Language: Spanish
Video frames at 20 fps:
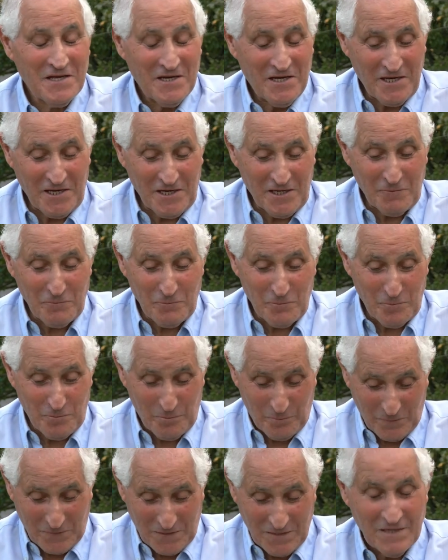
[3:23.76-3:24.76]
Em,
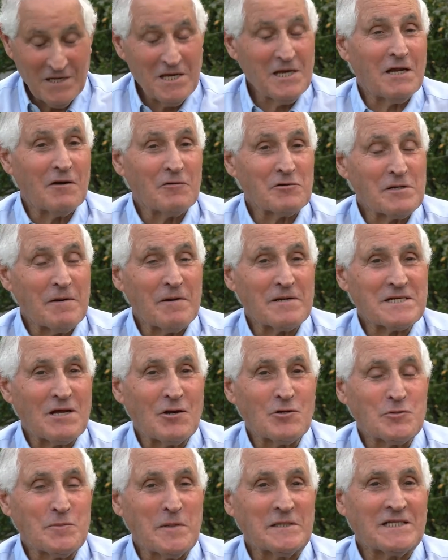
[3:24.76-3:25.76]
y los llevabas
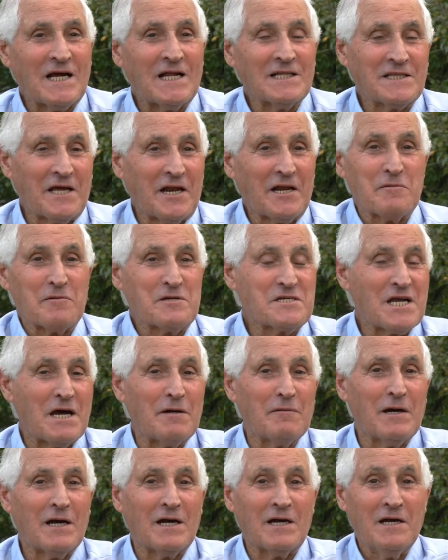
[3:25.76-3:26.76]
al hospital, te
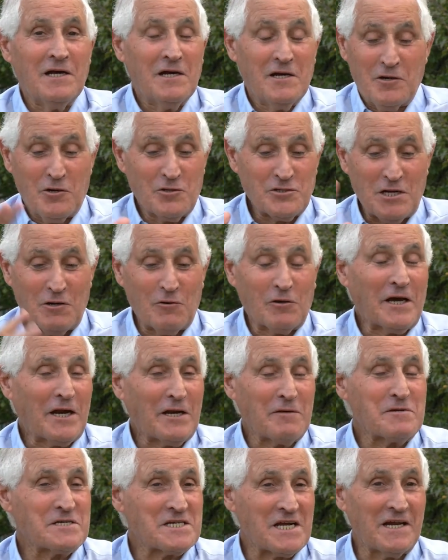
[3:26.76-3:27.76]
revisaban, no sé lo que
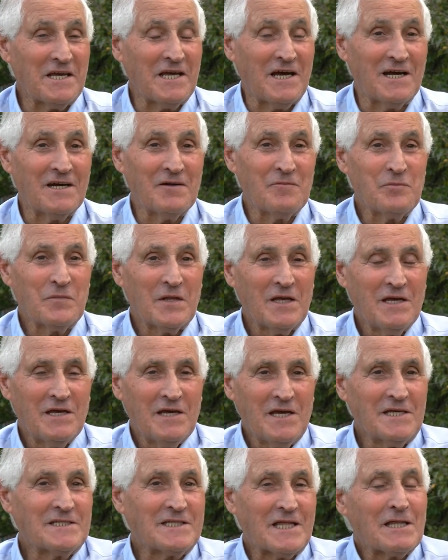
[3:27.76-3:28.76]
revisarían,
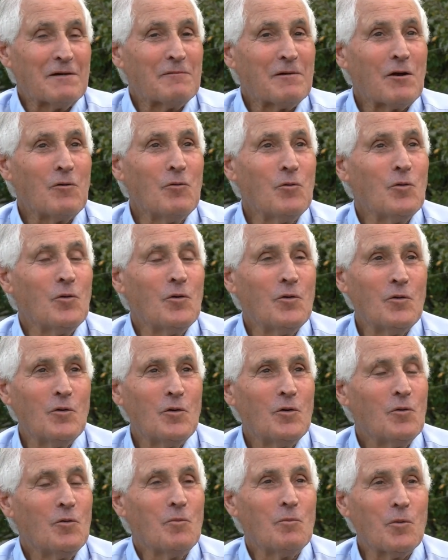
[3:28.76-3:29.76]
y te daban
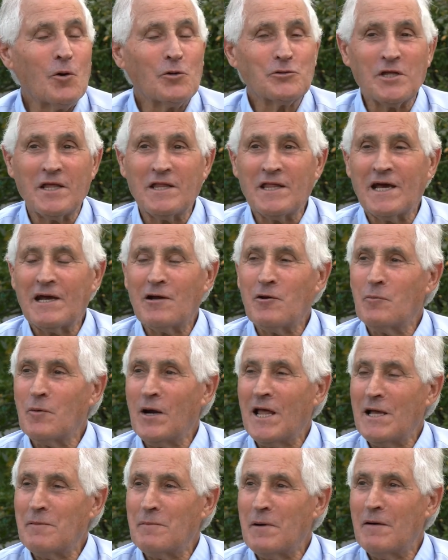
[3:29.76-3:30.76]
un bote de, ¿cómo
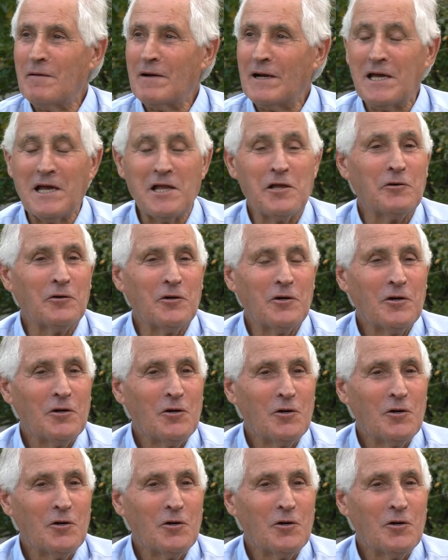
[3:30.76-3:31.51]
le llamaba aquello?